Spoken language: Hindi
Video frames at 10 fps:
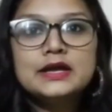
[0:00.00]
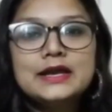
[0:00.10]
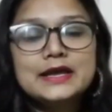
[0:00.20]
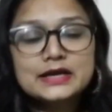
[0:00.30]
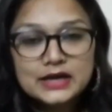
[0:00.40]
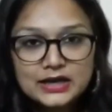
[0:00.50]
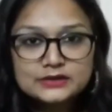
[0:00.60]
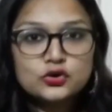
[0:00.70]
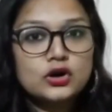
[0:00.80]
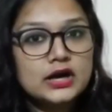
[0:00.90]
लेकिन
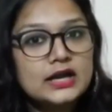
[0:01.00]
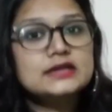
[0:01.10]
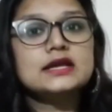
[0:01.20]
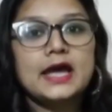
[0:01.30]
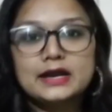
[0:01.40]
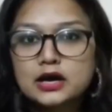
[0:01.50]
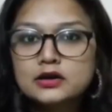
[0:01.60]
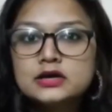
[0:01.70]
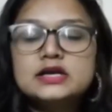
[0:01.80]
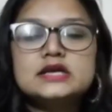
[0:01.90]
गलत को गलत कहना
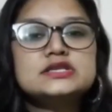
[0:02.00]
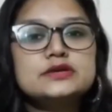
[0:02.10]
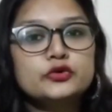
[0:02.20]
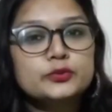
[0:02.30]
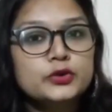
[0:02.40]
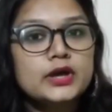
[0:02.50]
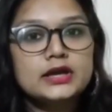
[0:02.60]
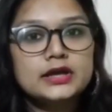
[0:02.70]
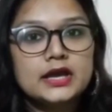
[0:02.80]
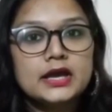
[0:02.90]
रजनी मुर्मू के
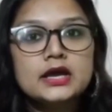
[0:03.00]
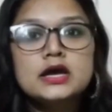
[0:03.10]
लिए